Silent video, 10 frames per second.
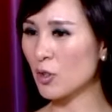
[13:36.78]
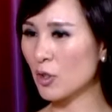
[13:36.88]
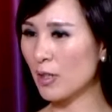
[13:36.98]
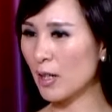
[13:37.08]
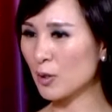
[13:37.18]
知
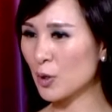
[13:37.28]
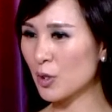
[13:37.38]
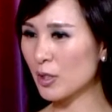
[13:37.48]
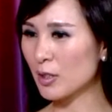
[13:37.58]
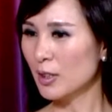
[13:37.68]
道，就
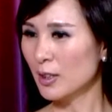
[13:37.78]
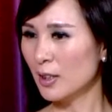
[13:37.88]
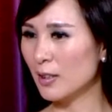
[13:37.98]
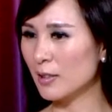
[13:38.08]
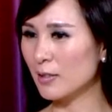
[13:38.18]
是
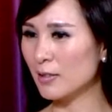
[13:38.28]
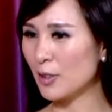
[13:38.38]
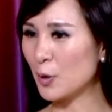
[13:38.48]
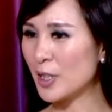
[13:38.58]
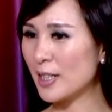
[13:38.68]
呃，
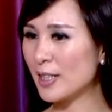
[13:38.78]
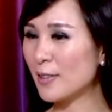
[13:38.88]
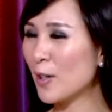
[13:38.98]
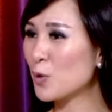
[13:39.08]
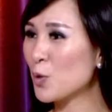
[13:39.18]
有些西
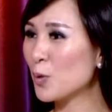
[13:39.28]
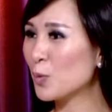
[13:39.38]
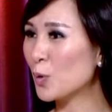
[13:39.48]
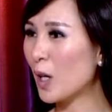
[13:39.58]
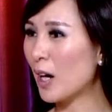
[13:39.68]
方剧
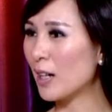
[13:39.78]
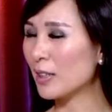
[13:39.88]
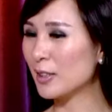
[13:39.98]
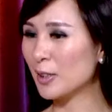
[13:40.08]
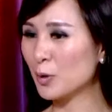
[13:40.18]
目哈，
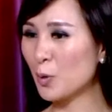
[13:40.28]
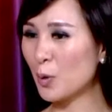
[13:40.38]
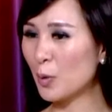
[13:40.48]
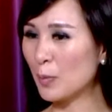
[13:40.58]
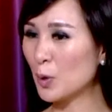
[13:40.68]
可能对于
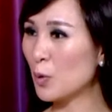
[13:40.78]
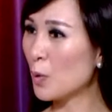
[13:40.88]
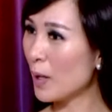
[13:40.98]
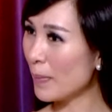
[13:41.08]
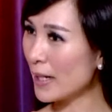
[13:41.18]
我们的文
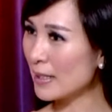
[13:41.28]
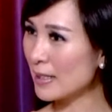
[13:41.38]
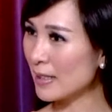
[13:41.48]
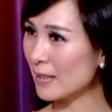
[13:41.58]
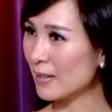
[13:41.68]
化背
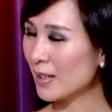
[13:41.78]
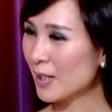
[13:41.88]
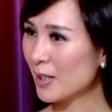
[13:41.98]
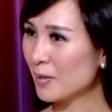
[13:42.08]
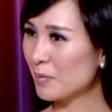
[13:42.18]
景，
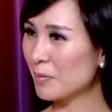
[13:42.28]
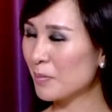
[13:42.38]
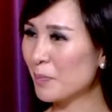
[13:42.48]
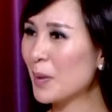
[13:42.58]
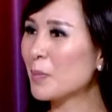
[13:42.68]
嗯
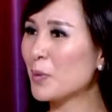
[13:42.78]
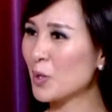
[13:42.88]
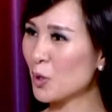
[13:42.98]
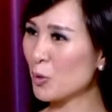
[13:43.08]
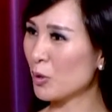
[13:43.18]
嗯，并不
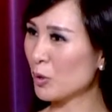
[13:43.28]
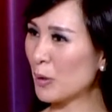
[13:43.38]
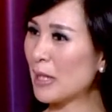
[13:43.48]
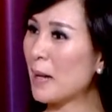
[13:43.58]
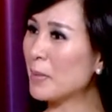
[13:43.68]
是说对他